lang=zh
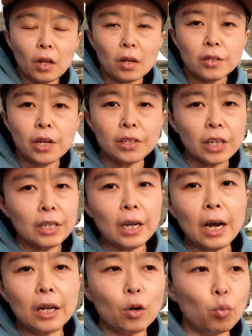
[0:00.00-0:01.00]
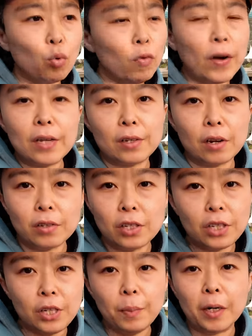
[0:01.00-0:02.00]
像现在的无反相机，
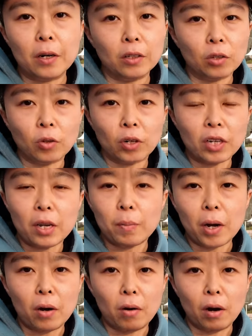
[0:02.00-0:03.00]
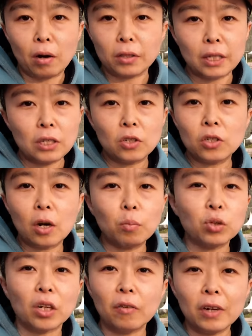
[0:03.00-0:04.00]
基本上都是一秒二三十张不
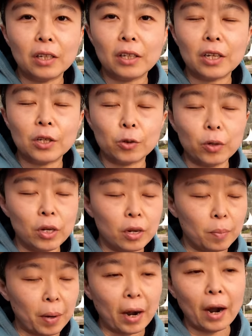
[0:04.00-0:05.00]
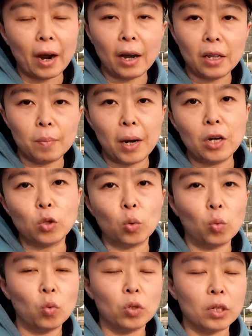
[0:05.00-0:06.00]
成问题，所以拍孩子、拍宠
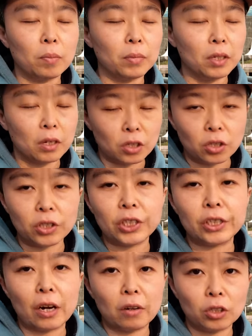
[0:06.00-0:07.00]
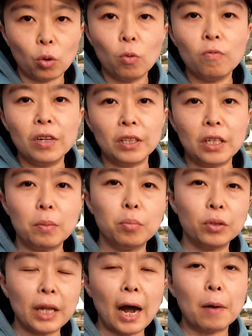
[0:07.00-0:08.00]
物什么的，实际上都问题不
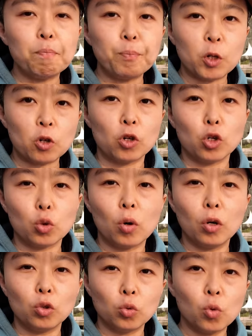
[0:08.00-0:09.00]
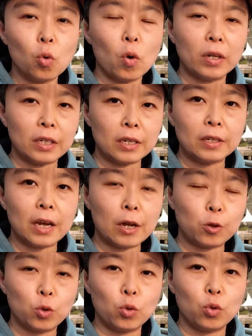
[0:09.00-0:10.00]
大。只是说，如果您再
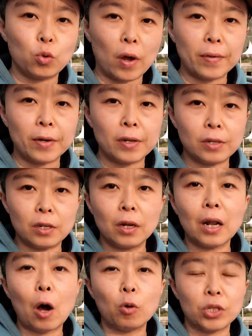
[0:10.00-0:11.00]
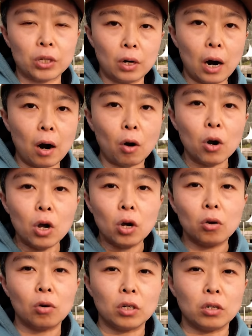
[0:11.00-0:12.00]
去选择一些老型号，
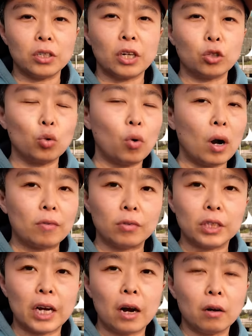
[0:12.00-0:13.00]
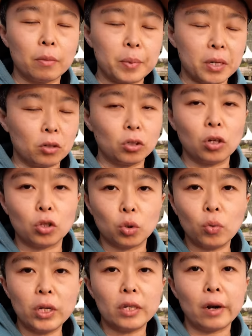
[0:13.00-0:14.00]
或者是像中画幅这样的比较特
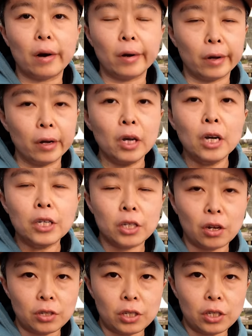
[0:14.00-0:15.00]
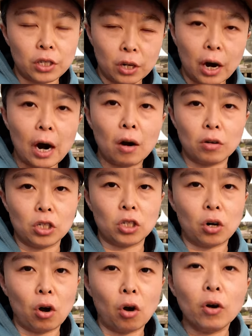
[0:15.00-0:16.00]
殊一点的相机型号的时
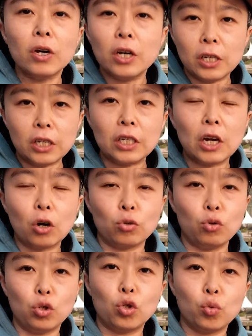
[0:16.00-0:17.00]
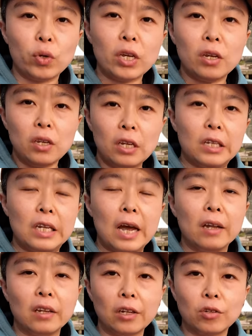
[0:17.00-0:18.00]
候，一定要去注意一点，
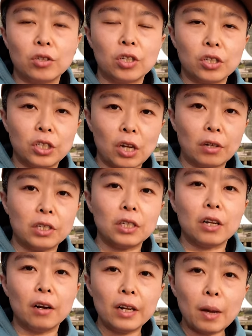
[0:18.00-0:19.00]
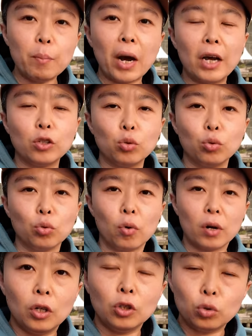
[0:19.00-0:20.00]
那就是相机的连拍速度。
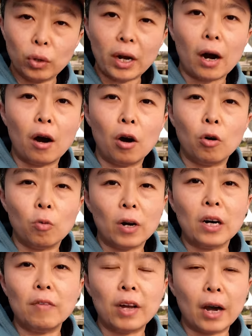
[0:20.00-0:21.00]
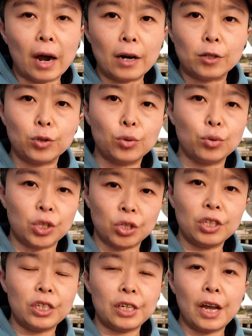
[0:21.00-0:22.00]
最好，我认为还是去实
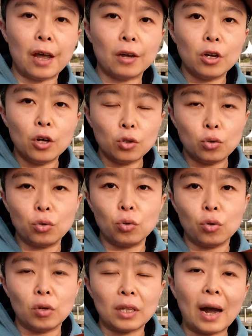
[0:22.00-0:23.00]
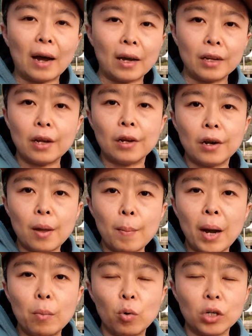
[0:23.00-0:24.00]
体店去打开它的连
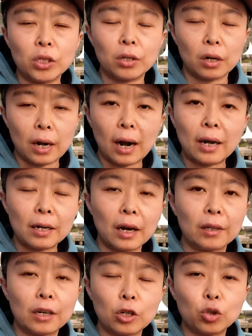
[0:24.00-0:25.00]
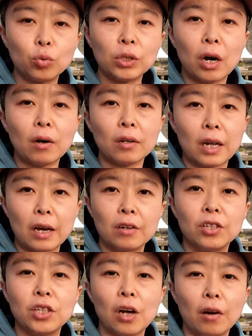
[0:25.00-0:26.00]
拍模式，看一看它中间的那个
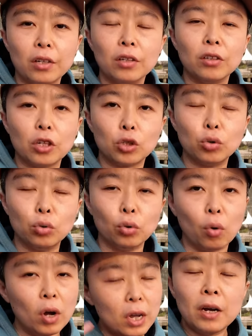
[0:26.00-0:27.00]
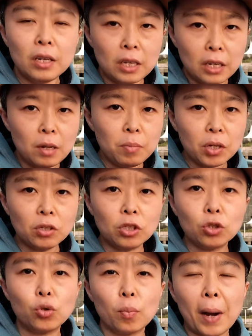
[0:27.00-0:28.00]
响应的速度。以您平时
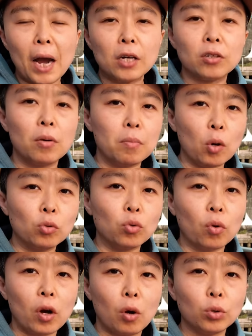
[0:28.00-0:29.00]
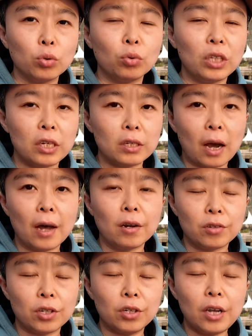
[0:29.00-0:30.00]
去拍摄某种高速题材的
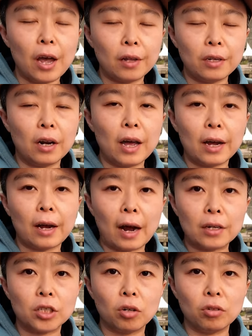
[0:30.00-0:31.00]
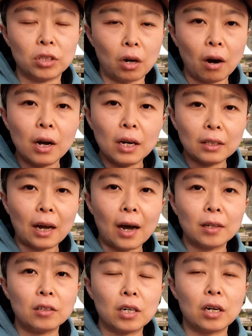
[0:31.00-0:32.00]
经验，您来感受一下它
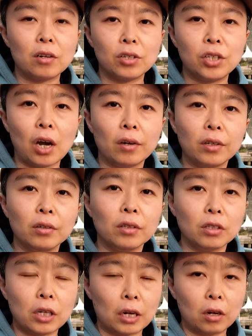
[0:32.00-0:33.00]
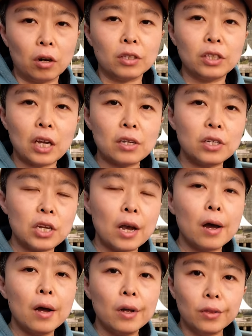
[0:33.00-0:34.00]
的这个响应的这个间歇
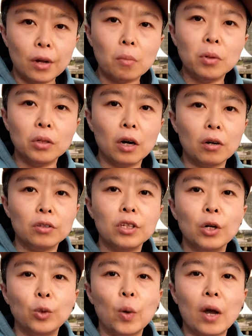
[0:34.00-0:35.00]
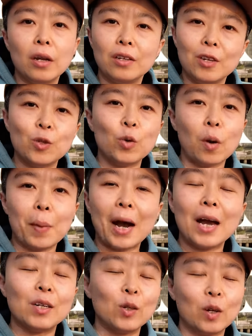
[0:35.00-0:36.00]
能不能应对您所拍
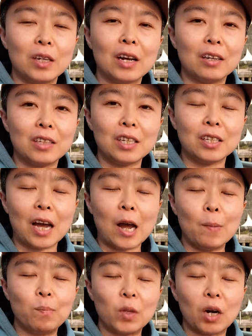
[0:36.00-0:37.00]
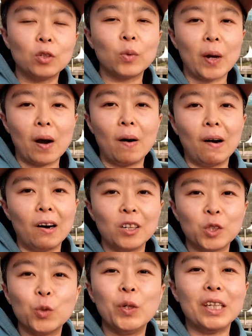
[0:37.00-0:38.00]
摄的那个题材。当然最好还是
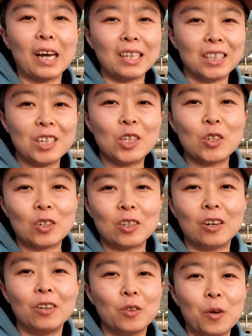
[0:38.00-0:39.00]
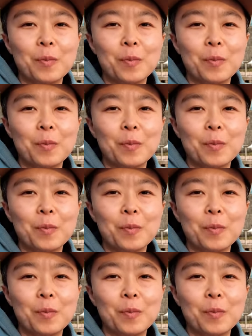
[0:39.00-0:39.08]
租一台先试试，对不